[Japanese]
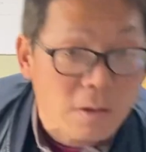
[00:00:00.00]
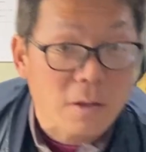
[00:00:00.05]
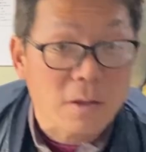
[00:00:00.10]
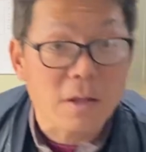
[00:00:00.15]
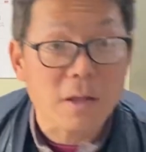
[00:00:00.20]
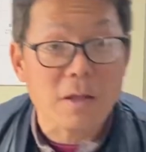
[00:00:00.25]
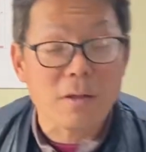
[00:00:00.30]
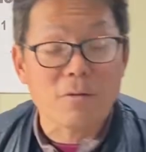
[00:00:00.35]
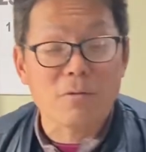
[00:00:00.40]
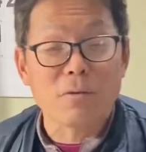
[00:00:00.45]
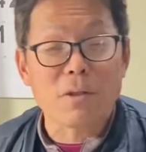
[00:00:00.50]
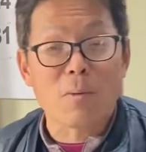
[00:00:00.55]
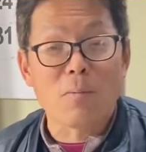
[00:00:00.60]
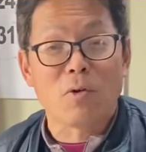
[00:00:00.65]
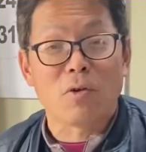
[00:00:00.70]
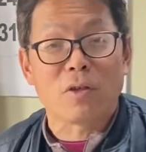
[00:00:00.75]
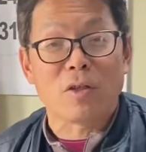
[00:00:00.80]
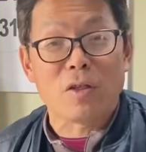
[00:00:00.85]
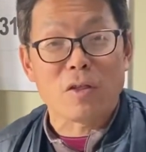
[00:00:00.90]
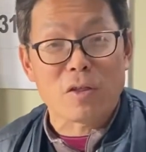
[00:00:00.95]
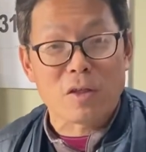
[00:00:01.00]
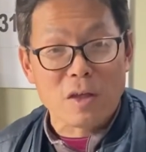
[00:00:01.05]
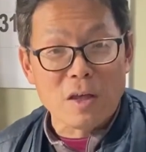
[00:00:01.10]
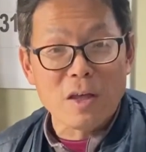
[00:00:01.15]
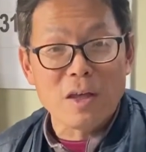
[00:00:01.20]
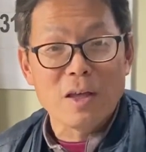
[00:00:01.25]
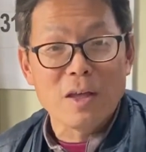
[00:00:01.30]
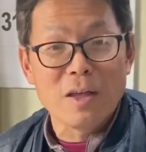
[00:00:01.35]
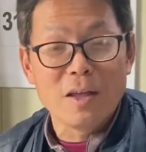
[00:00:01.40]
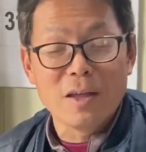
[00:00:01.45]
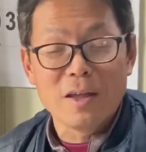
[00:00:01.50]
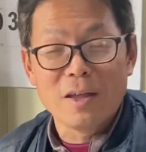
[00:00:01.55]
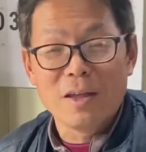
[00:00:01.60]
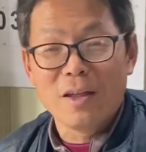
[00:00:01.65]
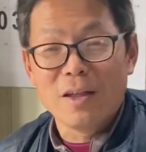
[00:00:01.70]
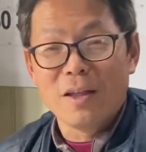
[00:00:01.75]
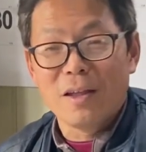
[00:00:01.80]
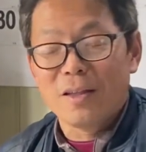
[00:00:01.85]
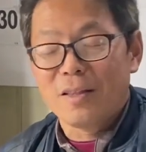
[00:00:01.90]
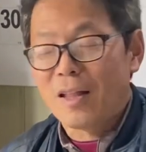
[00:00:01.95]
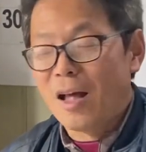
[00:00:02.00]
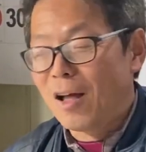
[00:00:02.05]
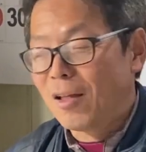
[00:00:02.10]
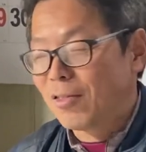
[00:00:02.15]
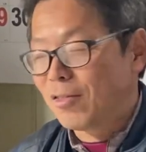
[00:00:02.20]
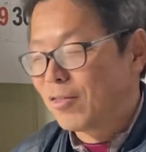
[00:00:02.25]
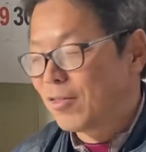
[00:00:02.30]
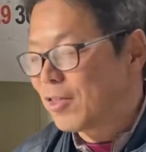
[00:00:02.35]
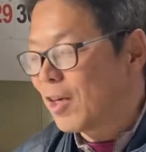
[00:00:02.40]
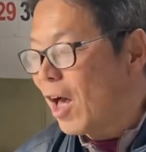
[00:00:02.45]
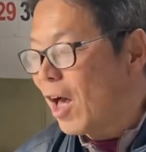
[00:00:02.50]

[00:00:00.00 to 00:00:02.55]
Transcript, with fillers: え果物禁止なんじゃ